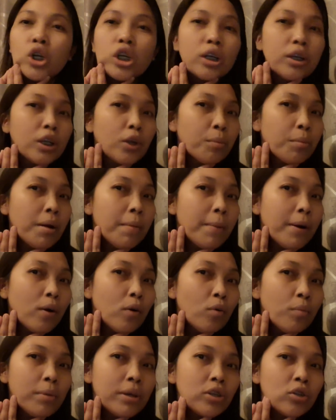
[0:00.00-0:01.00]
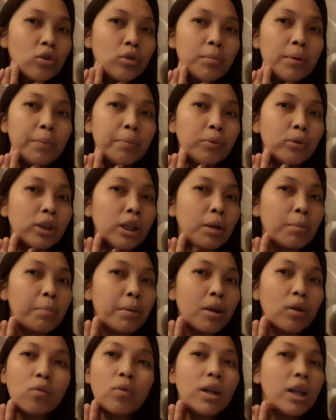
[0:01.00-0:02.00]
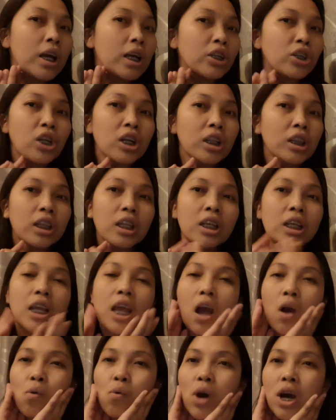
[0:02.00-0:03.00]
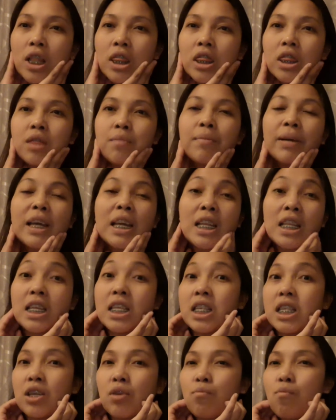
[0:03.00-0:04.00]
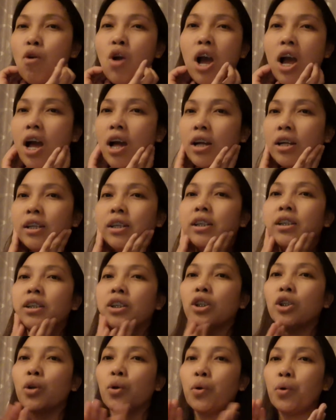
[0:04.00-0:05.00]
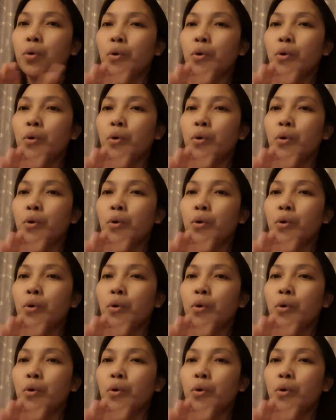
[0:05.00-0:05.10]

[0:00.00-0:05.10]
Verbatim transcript: yung mama ko medyo maputi, pero wala siyang tigyawat. Makinis ang mukha. So,